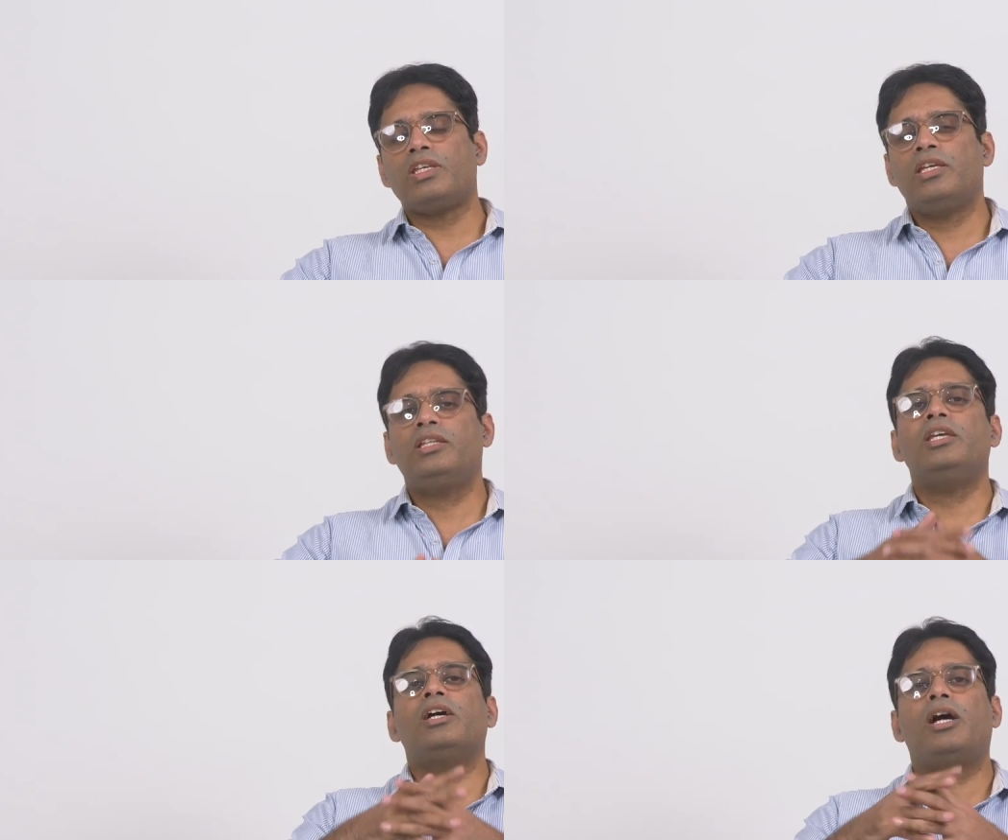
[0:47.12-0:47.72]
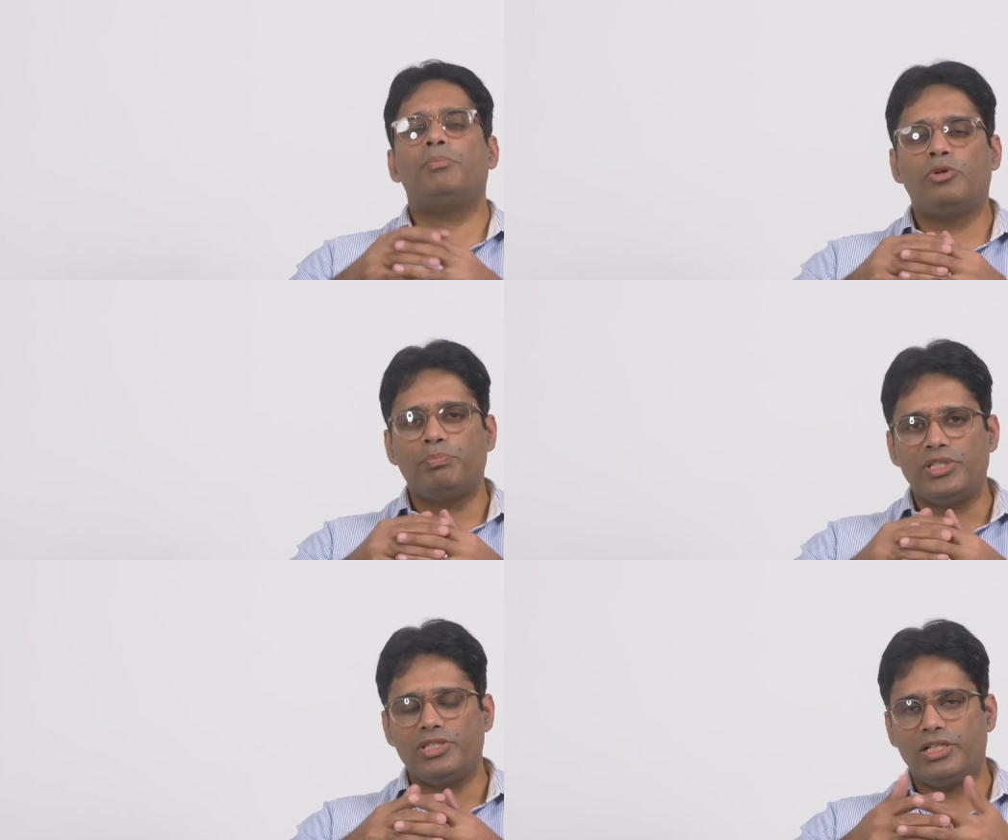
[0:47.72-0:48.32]
यदि आपको
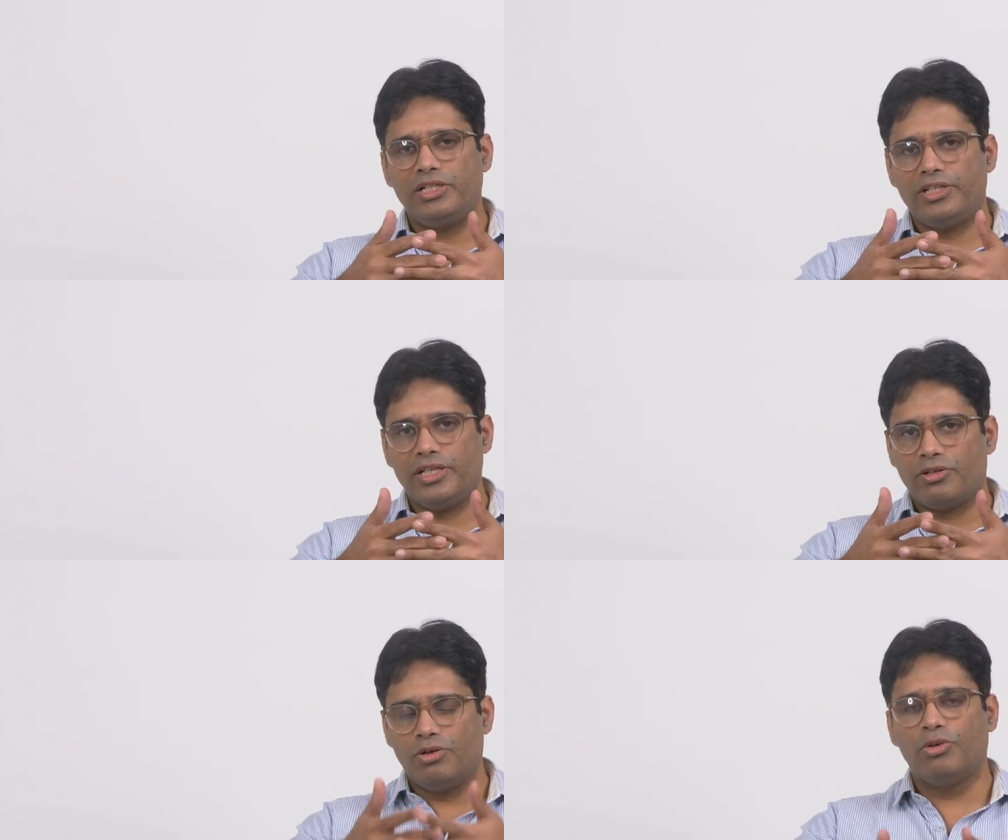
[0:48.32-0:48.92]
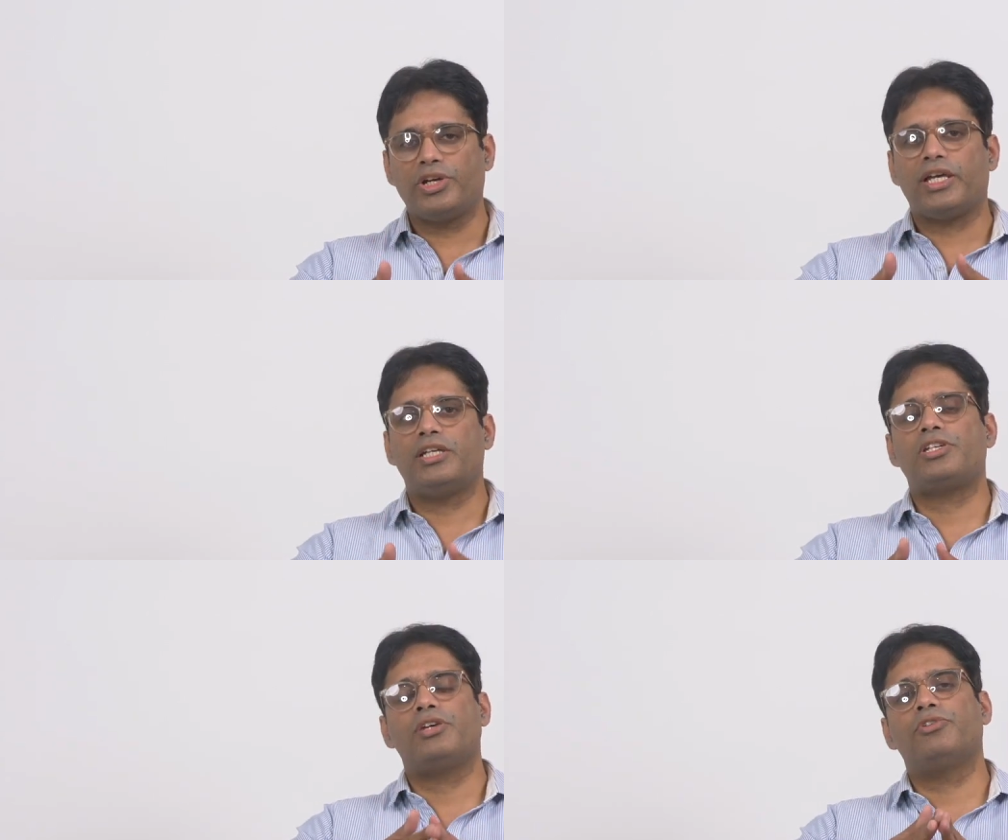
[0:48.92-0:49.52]
पीसीएल टीयर हो गया
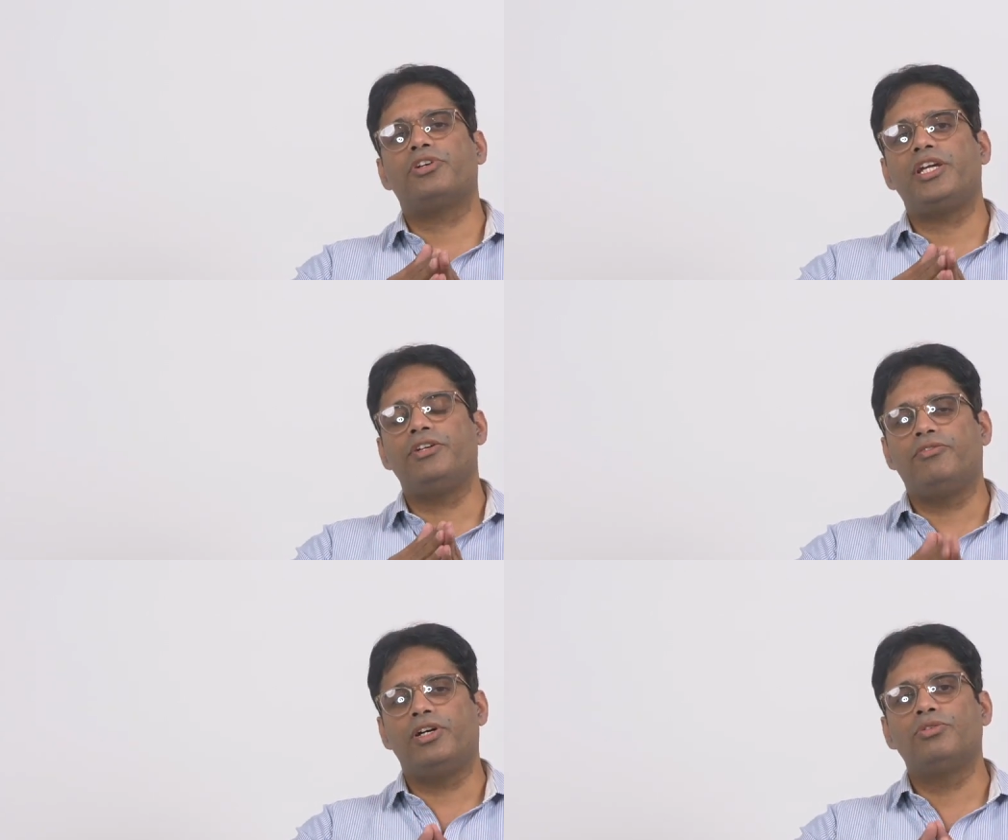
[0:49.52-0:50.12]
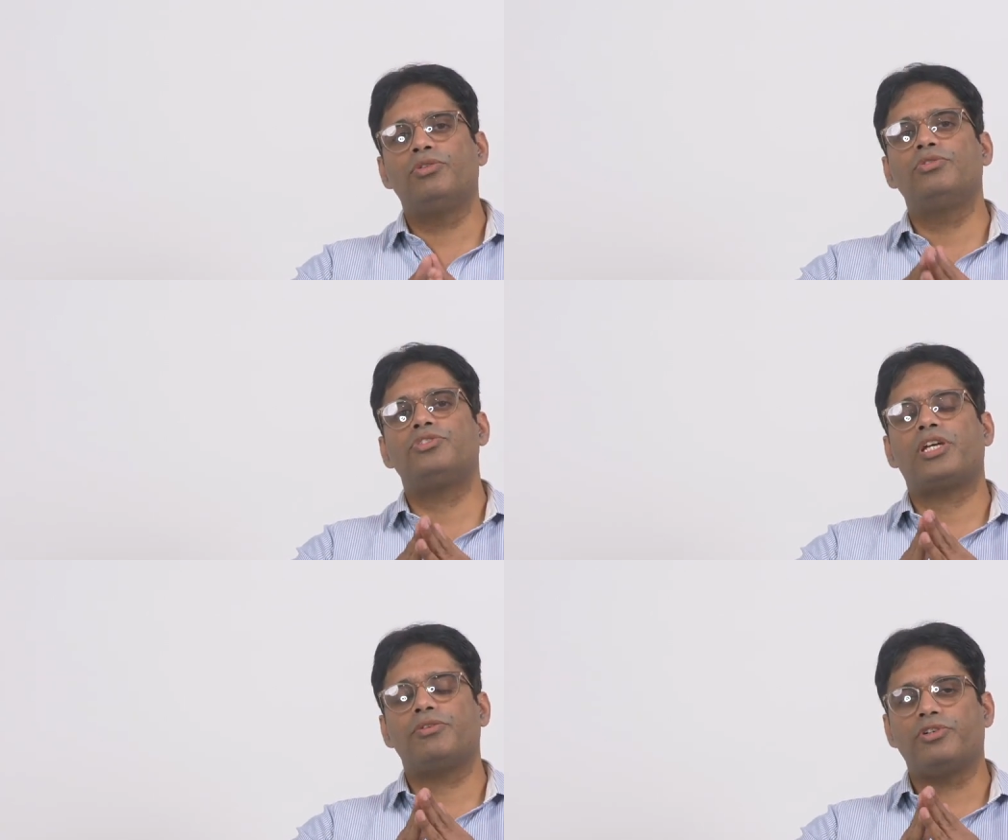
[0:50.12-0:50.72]
है चाहे वो ग्रेड वन हो
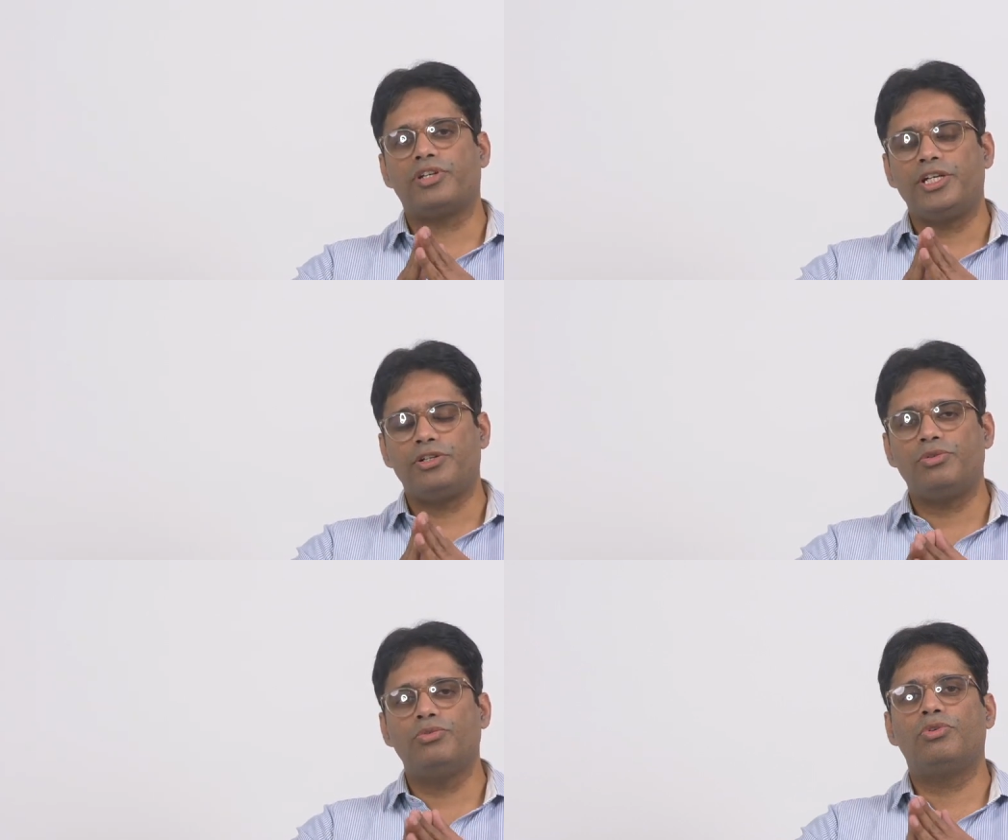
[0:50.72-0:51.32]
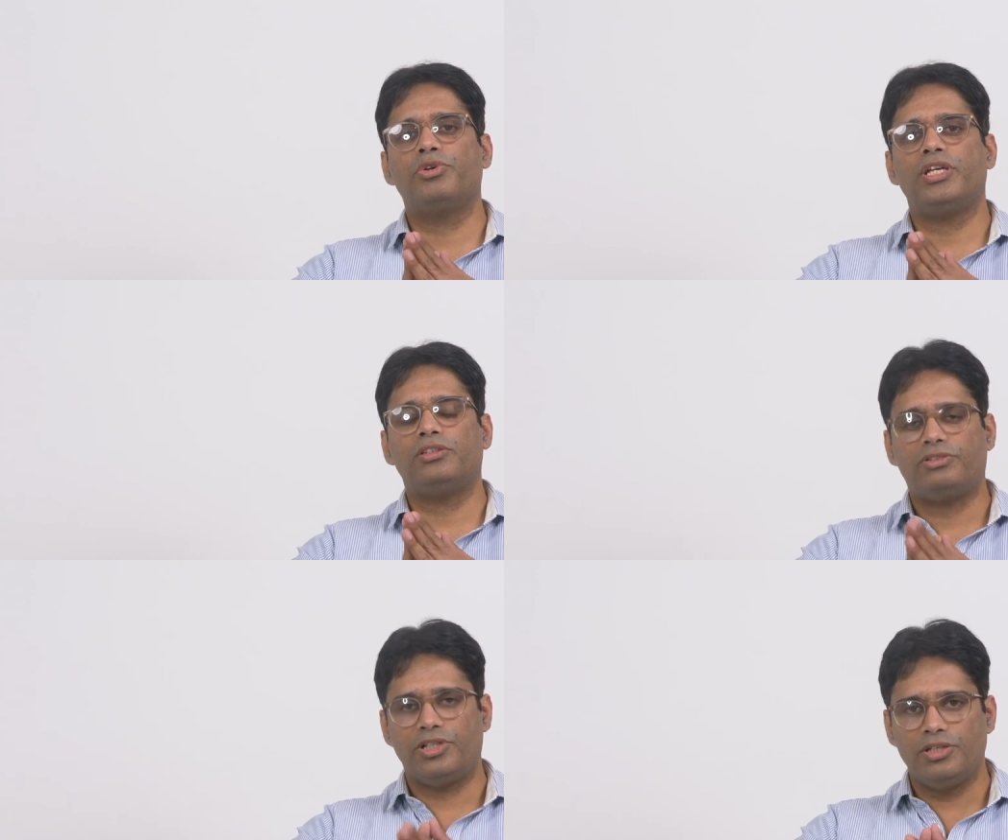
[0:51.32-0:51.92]
चाहे वो ग्रेड टू हो या
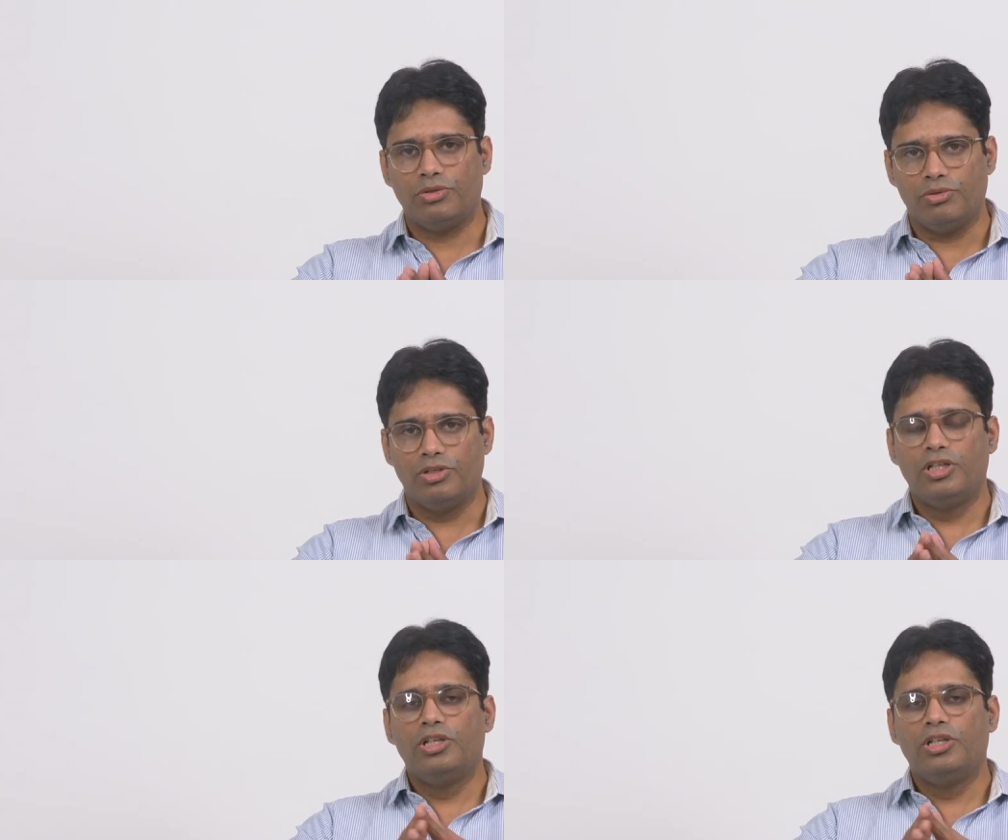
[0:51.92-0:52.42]
थ्री हो